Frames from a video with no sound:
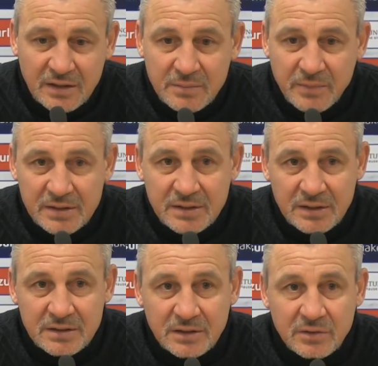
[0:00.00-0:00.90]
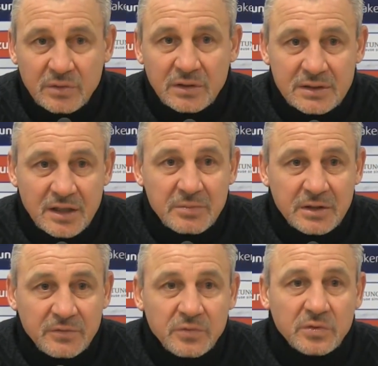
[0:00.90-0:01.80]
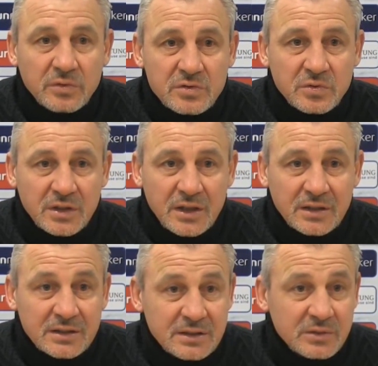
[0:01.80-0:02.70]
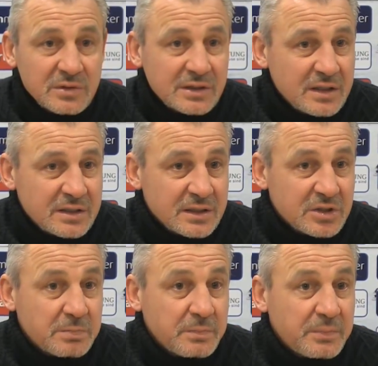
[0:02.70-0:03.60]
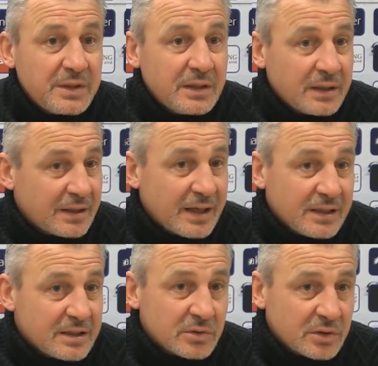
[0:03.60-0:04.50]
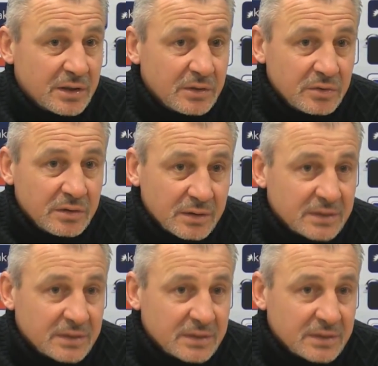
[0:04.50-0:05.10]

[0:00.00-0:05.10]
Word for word: Das Beste ist natürlich selber in Führung zu gehen, das ist uns letztes Spiel gar nicht so gelungen.